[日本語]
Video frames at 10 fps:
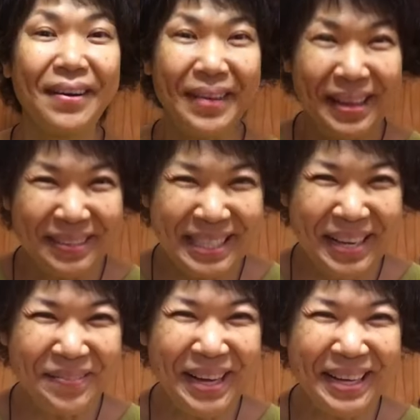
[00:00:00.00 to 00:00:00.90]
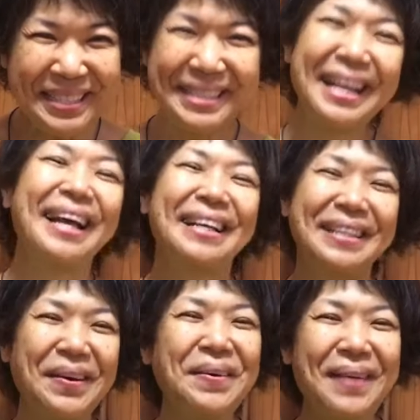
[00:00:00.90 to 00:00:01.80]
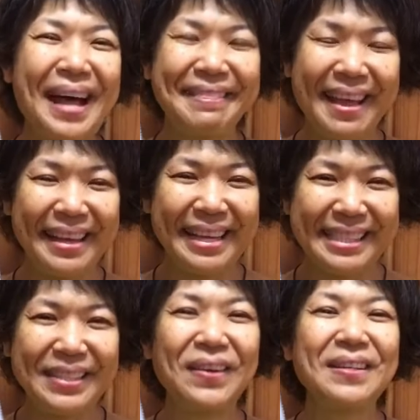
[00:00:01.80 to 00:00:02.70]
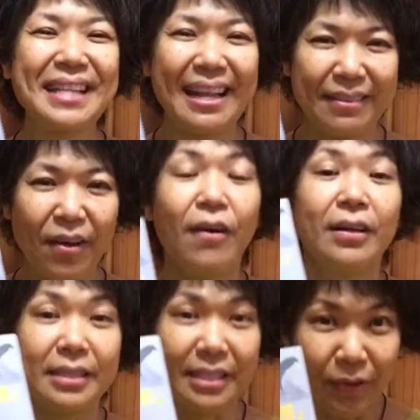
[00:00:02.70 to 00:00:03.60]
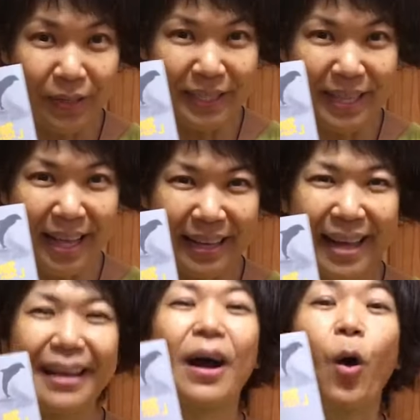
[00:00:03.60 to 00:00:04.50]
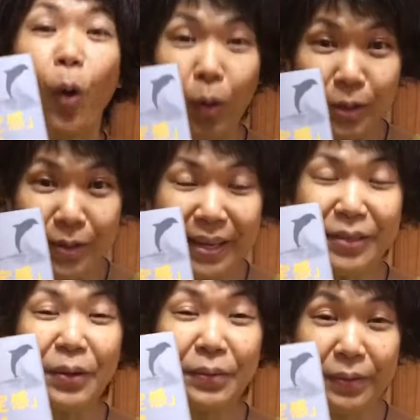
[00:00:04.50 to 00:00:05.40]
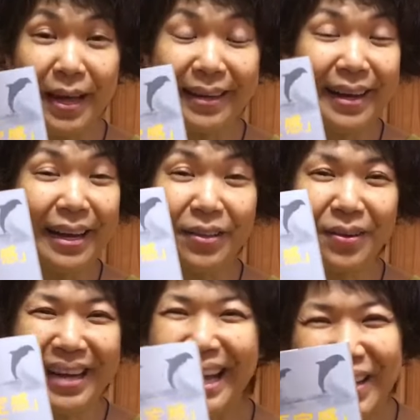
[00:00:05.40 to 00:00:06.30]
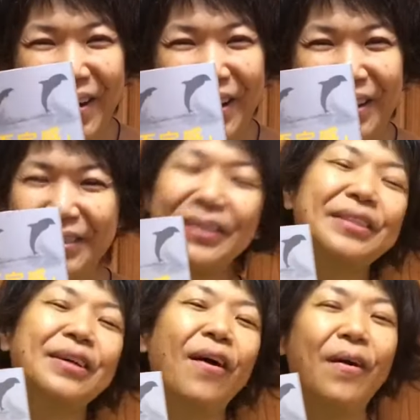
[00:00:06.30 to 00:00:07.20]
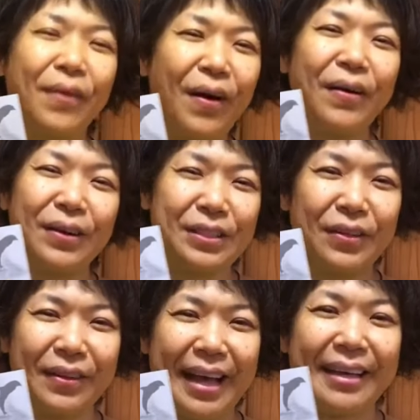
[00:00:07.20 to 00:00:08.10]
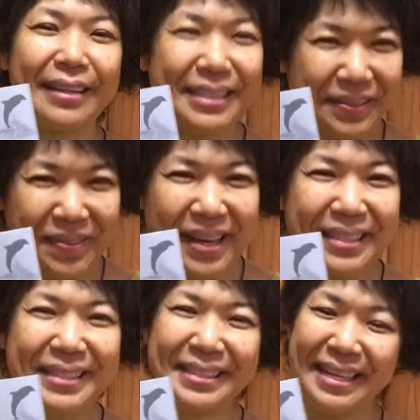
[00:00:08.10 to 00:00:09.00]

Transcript: おはようございます今日は天下四郎さんの自己否定感恐れと不安からの解放という本をご紹介いたします